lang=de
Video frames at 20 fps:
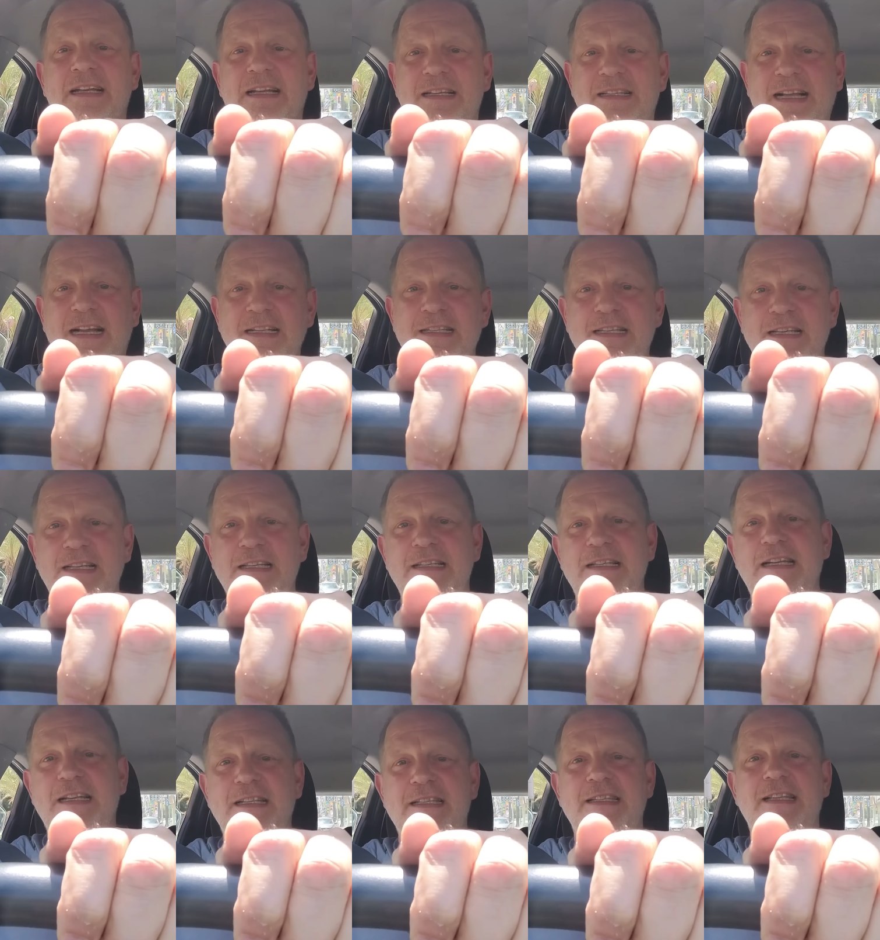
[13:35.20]
Das Ganze
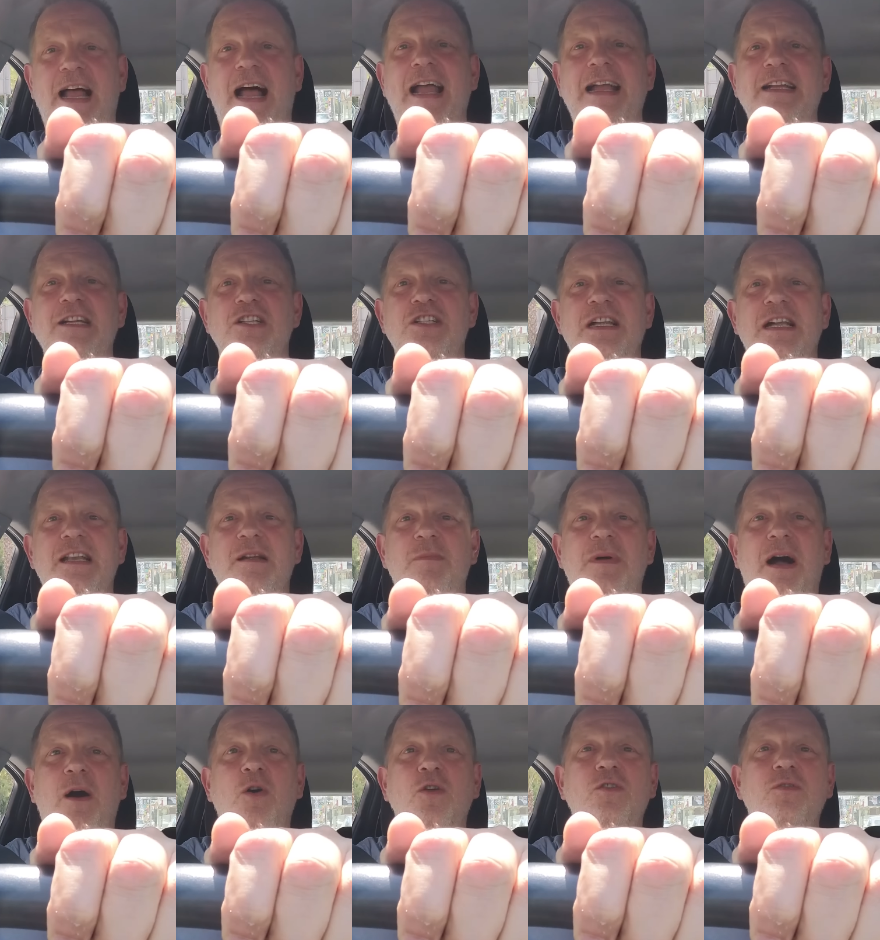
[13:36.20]
ist jetzt eingestellt
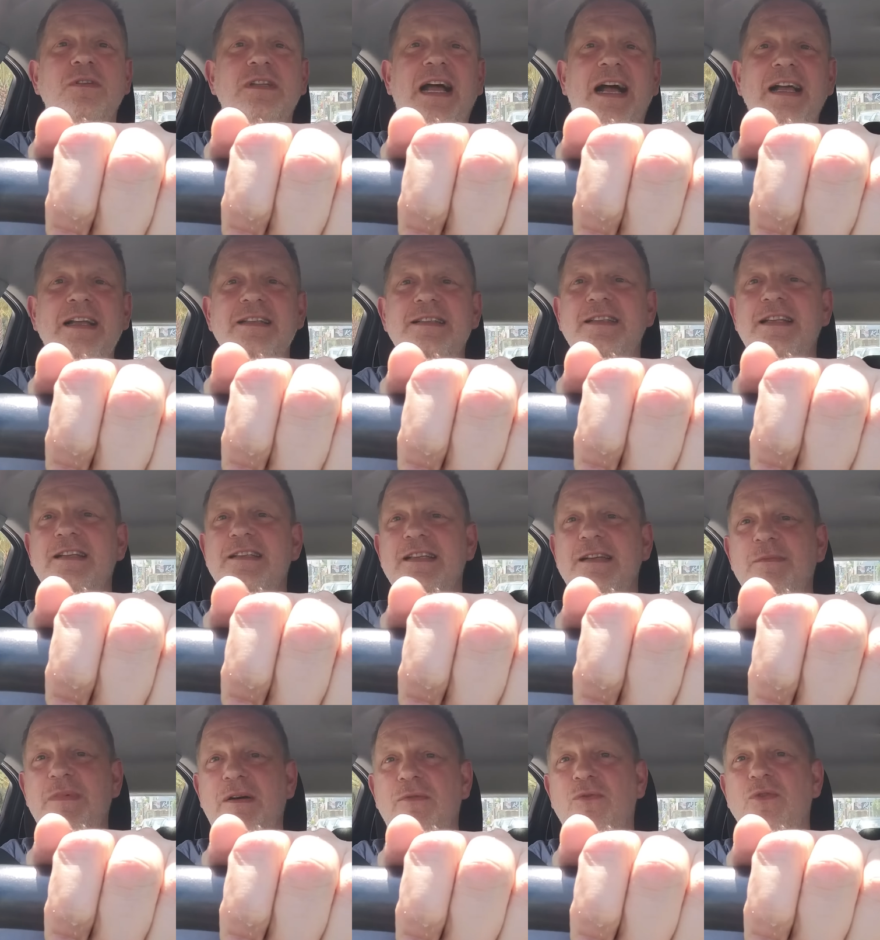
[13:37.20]
im Auto und da ist das
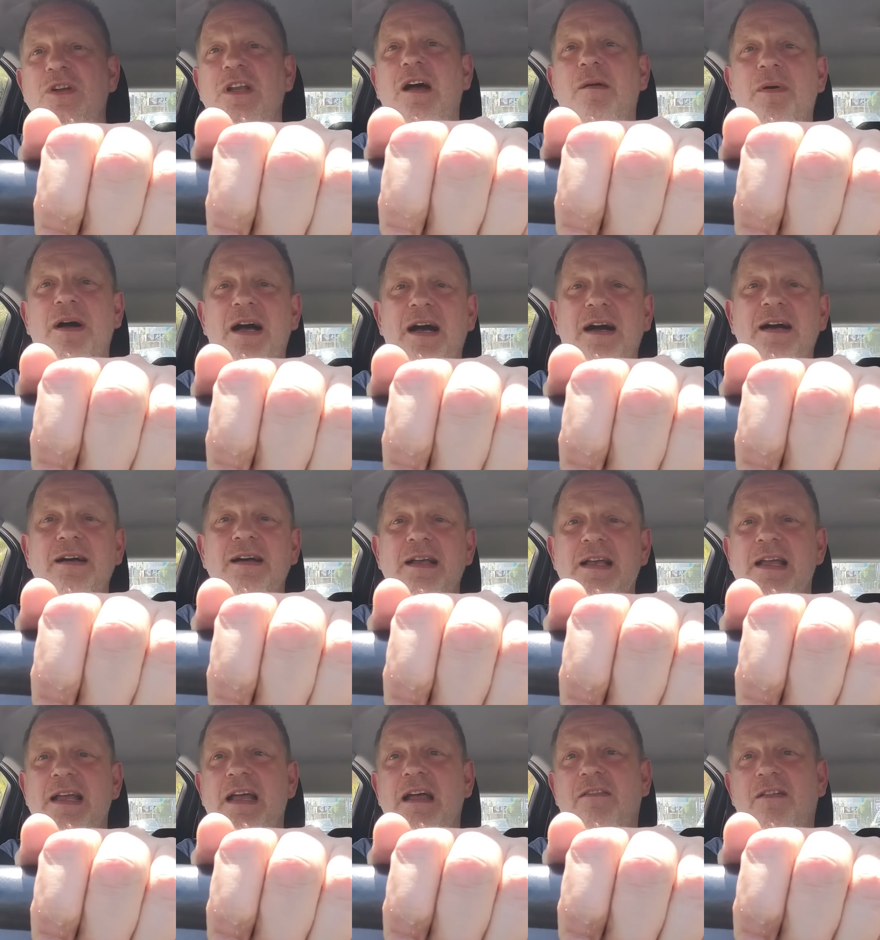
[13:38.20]
immer wunderbar,
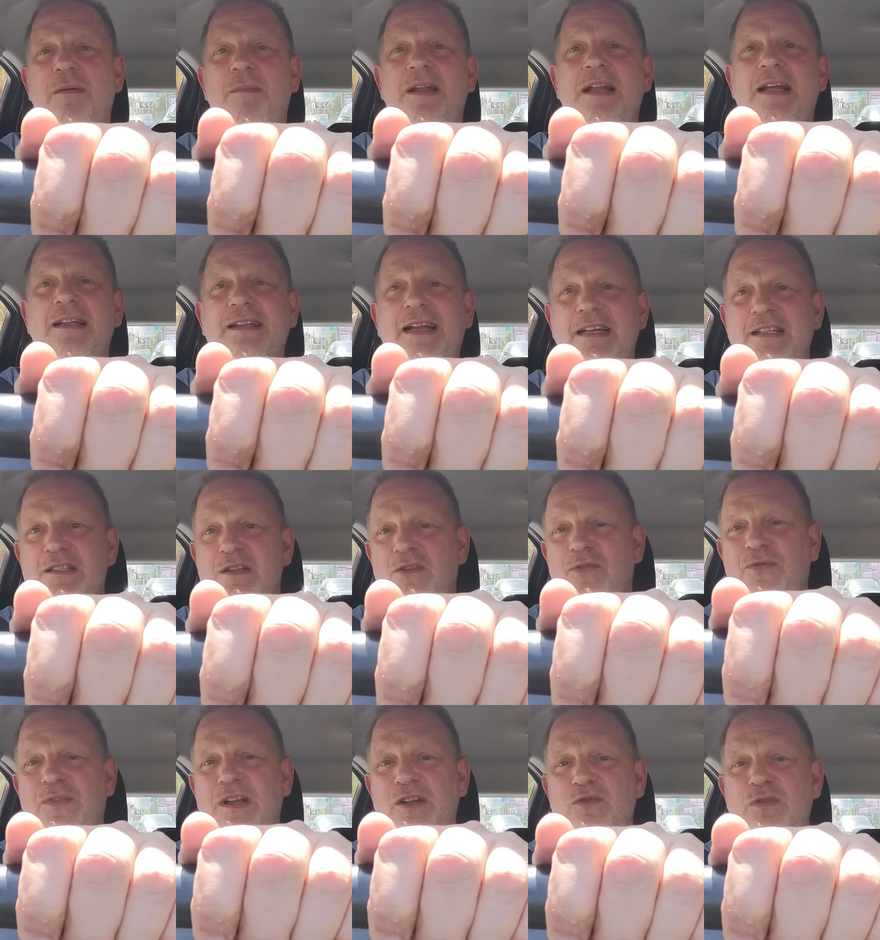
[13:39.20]
weil man hat ganz
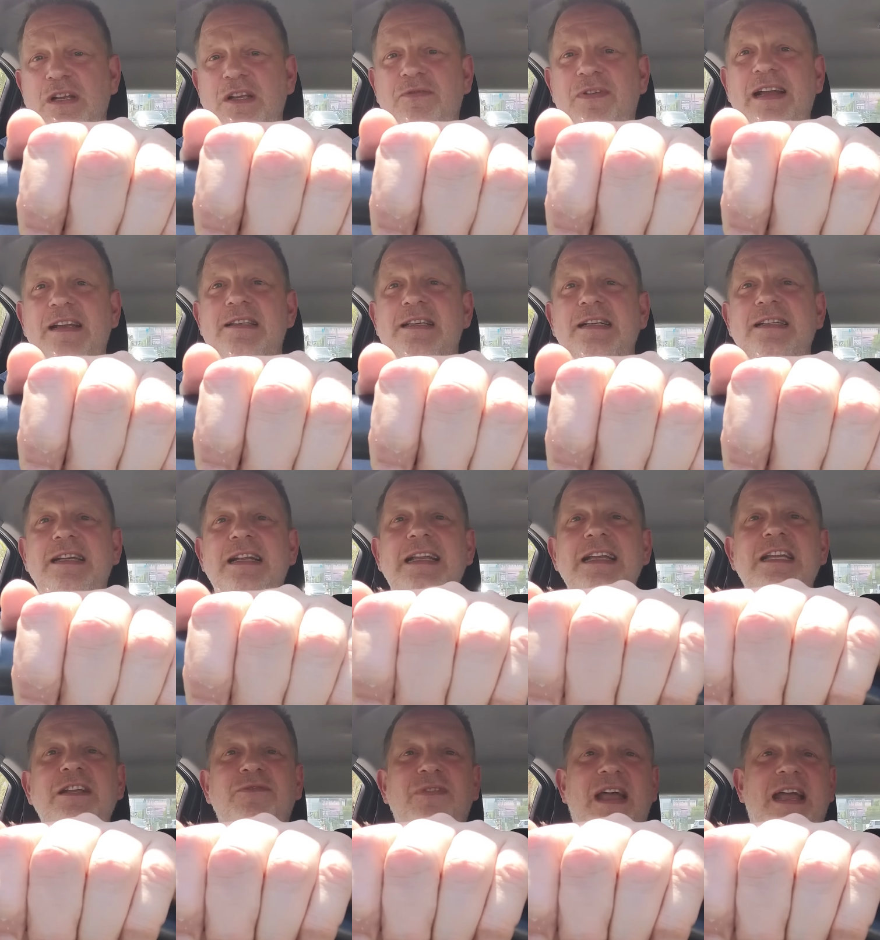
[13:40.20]
oft natürlich wechselnde
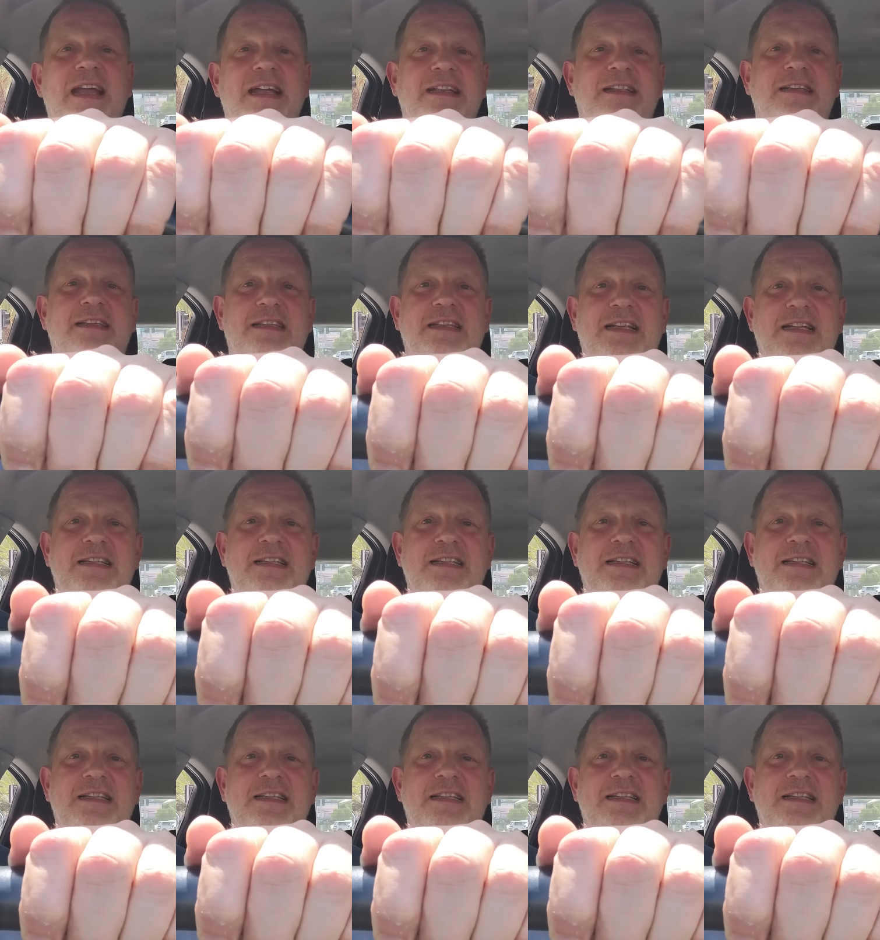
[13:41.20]
Lichtverhältnisse.